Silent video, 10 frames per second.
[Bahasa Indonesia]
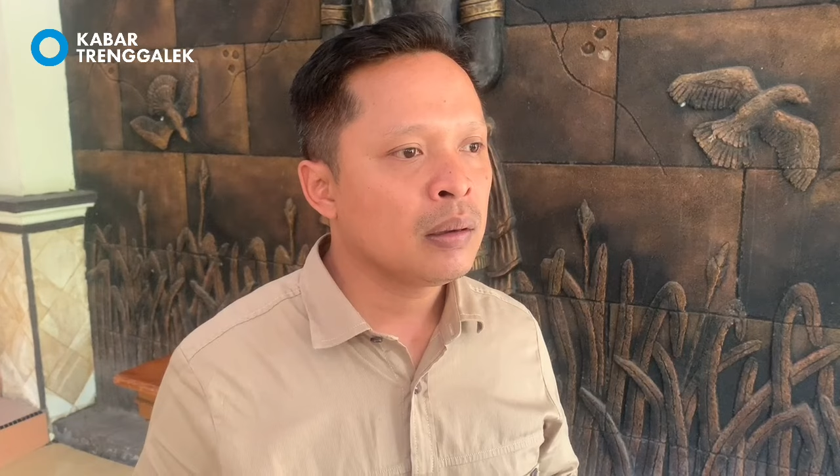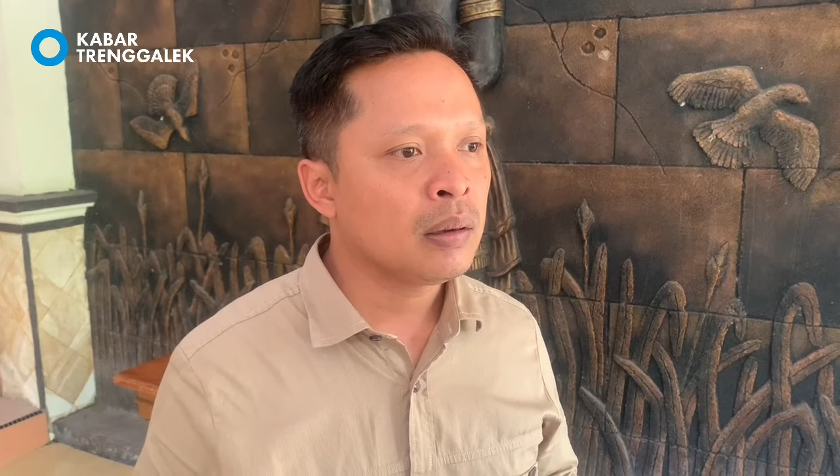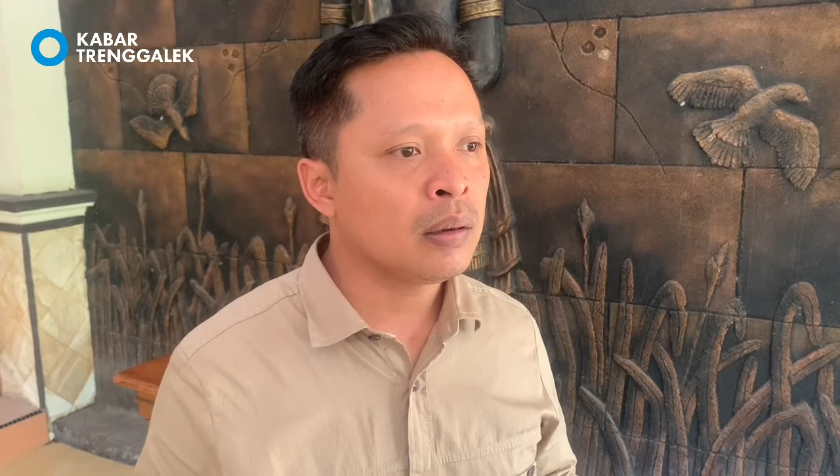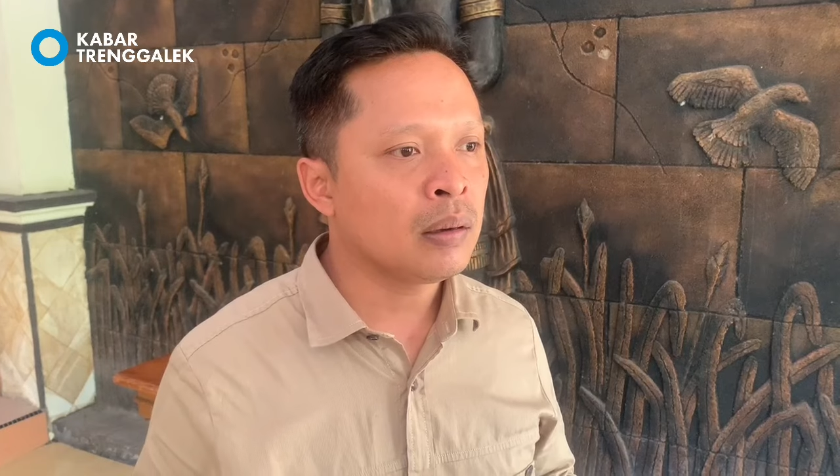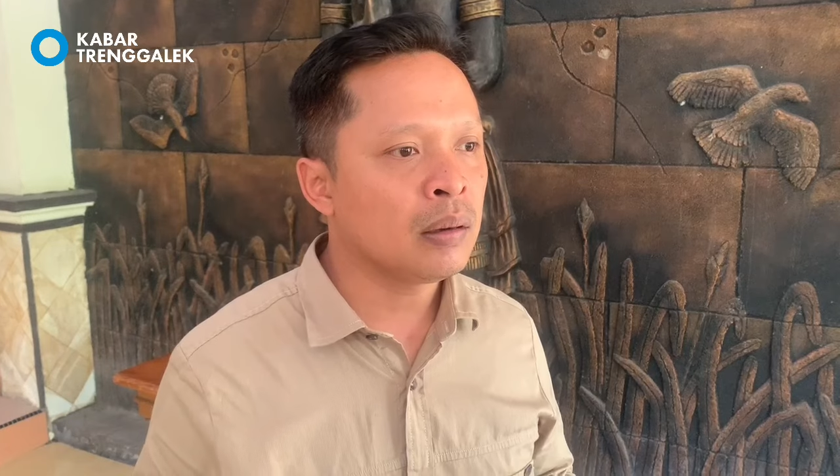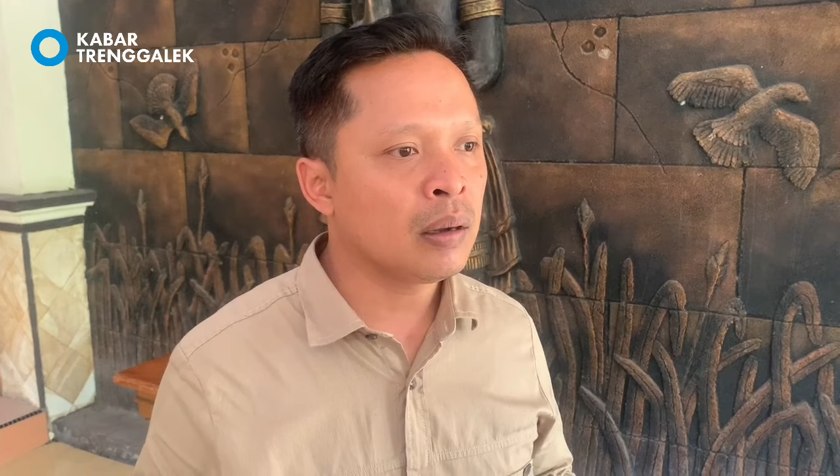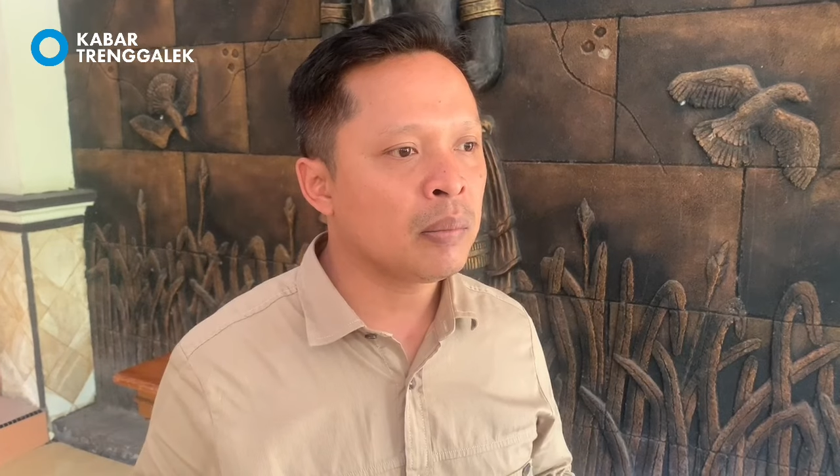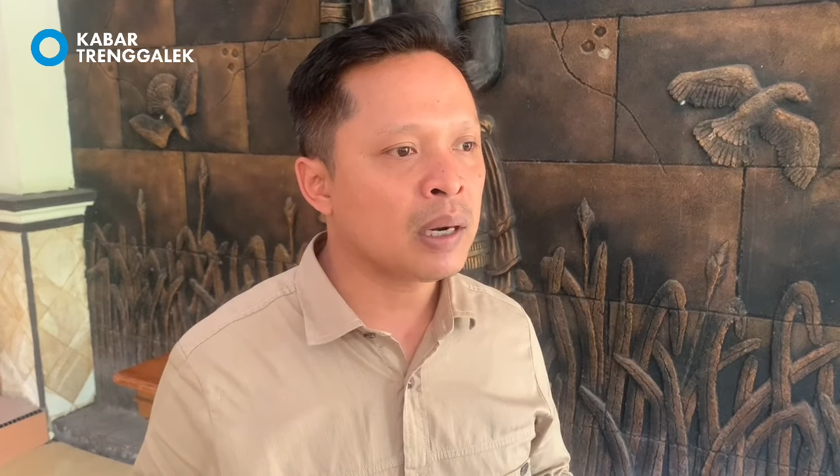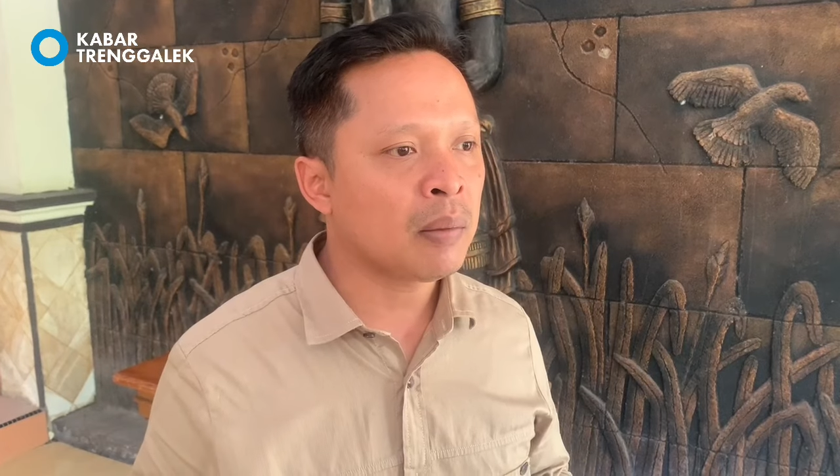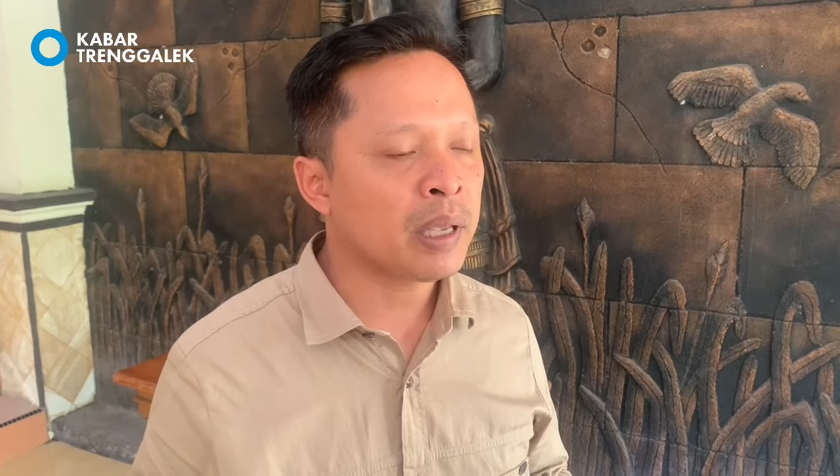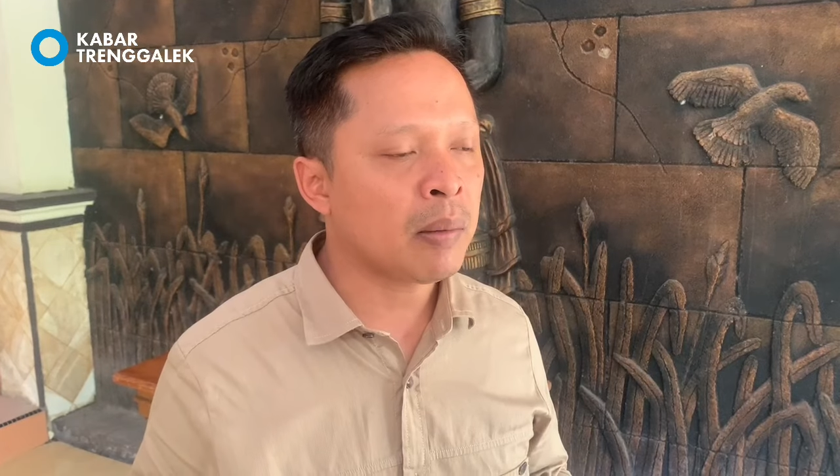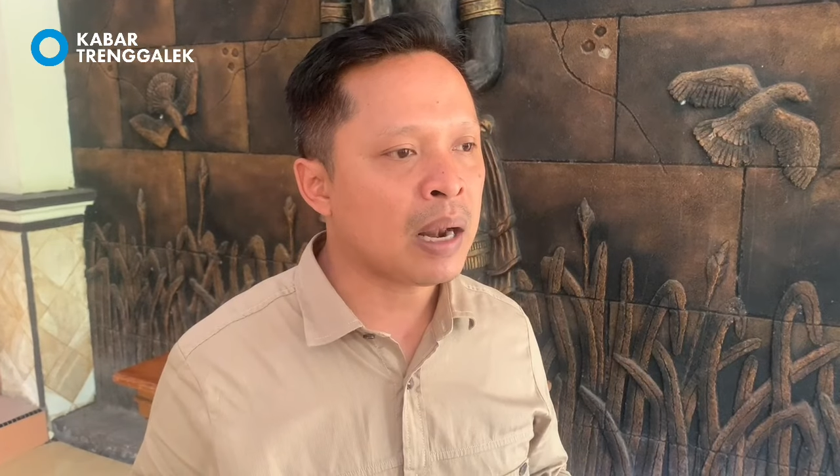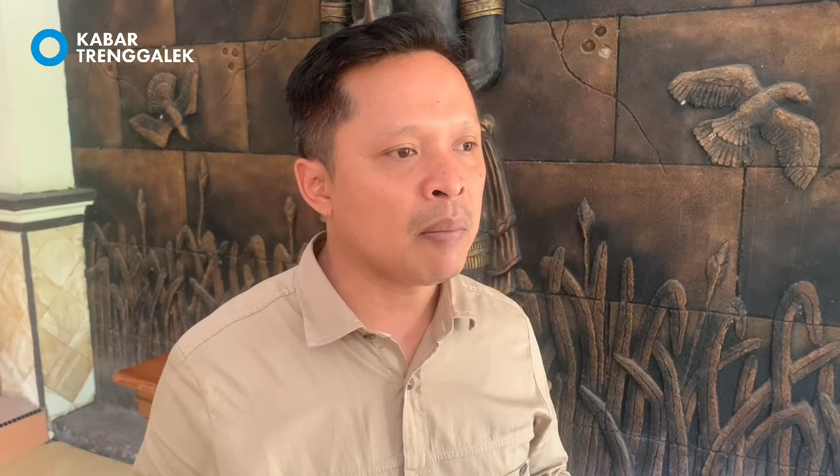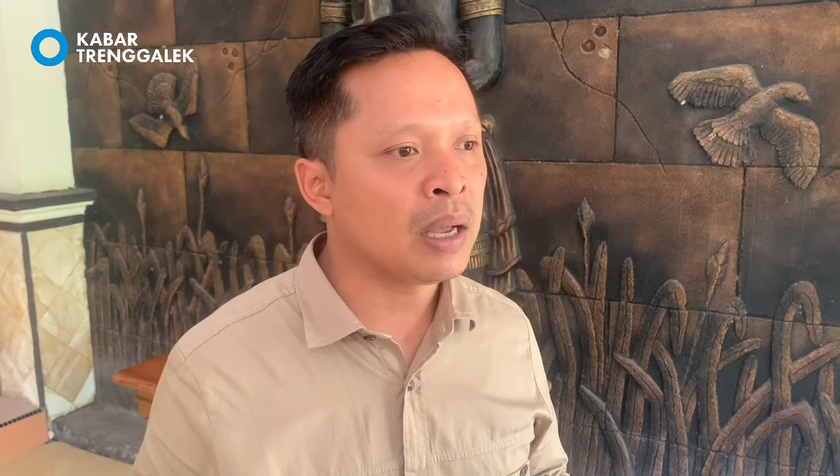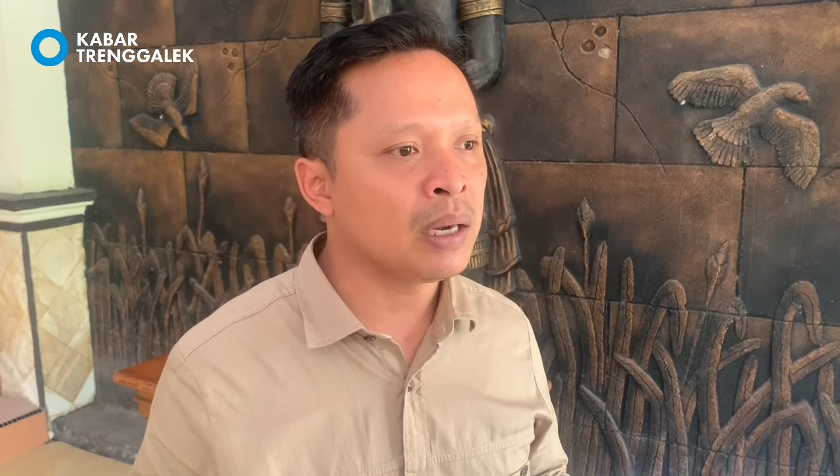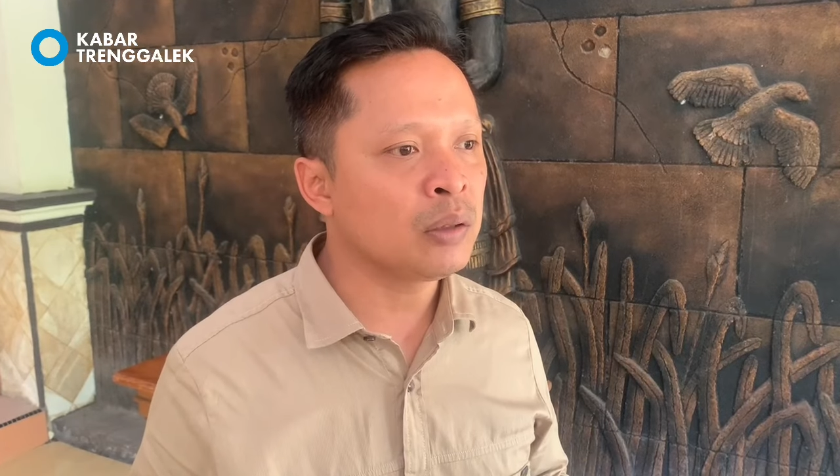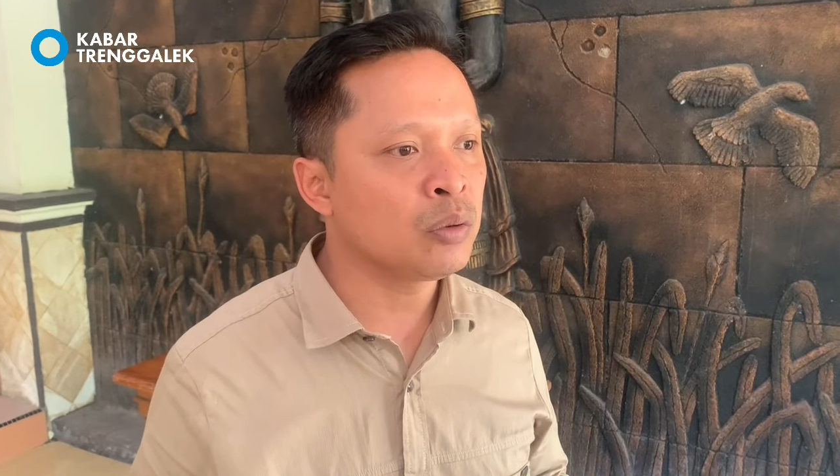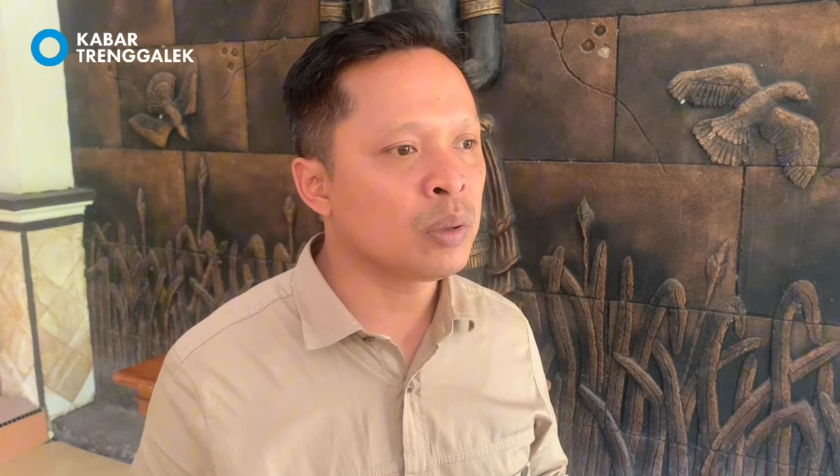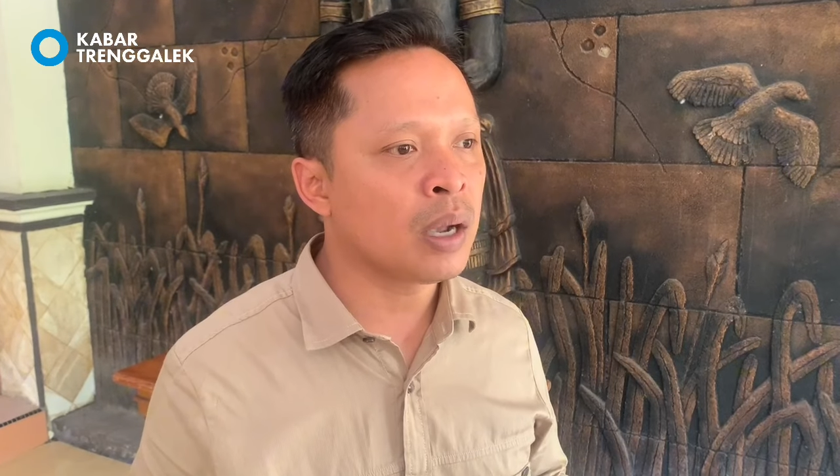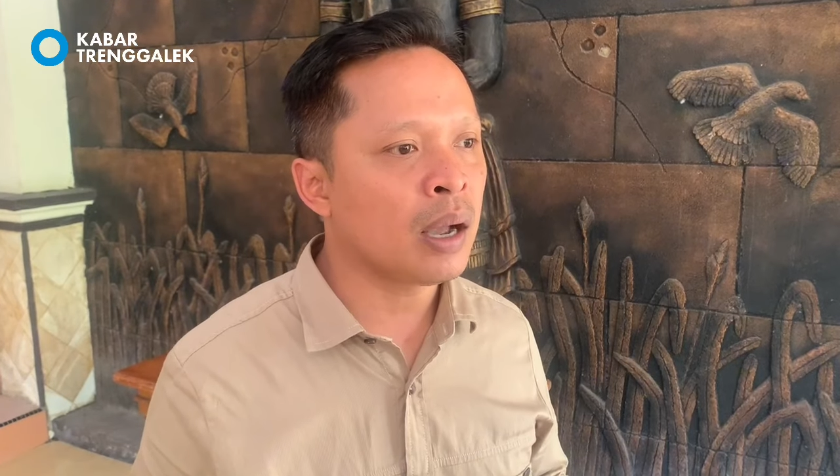eh, apa namanya malam hari itu
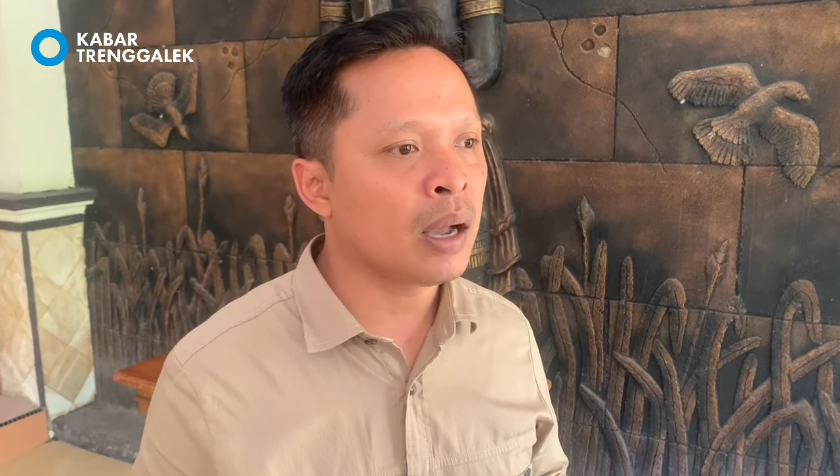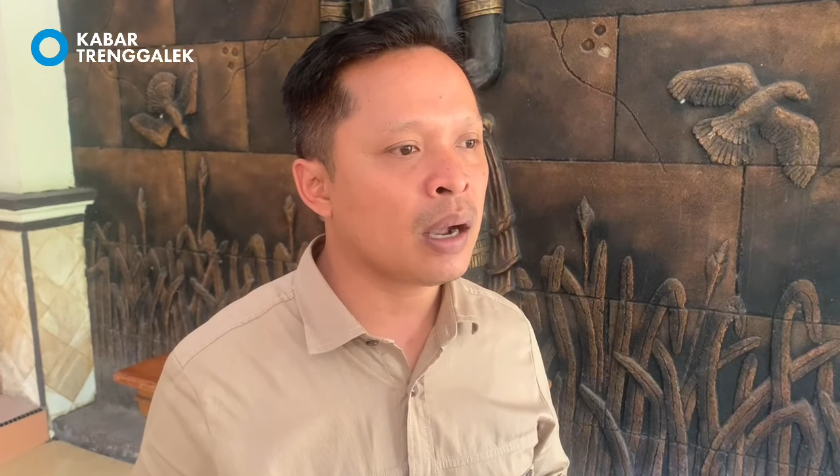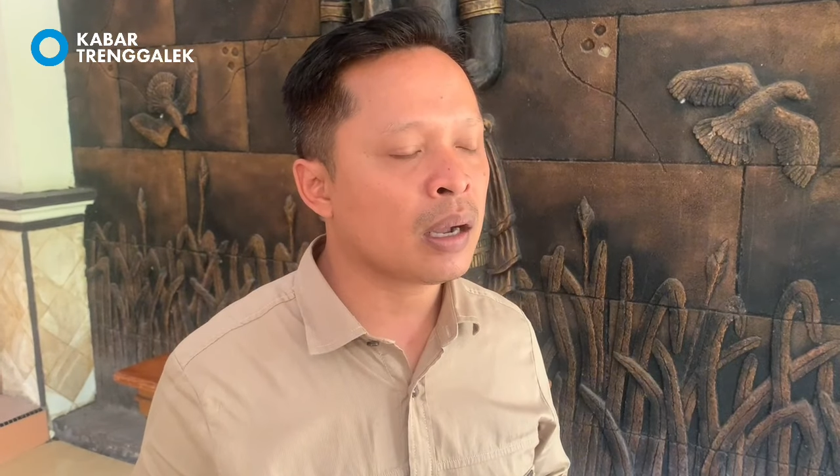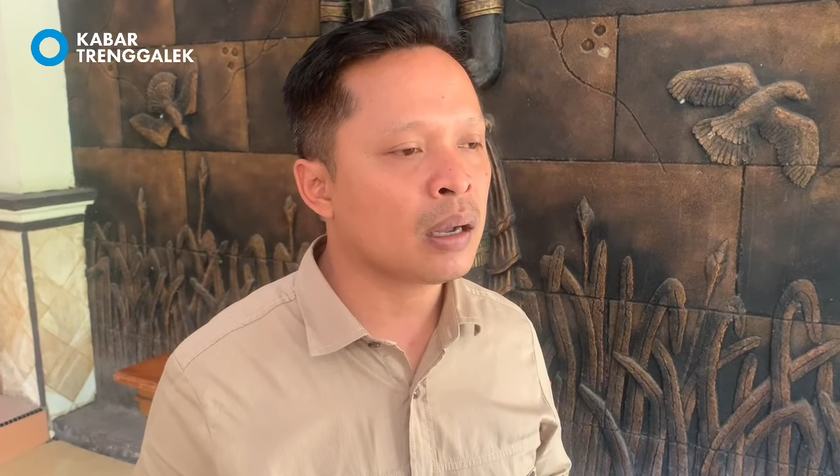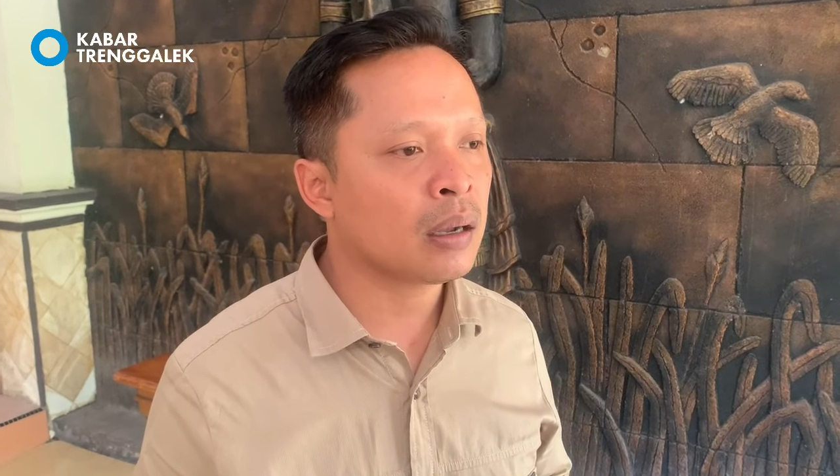juga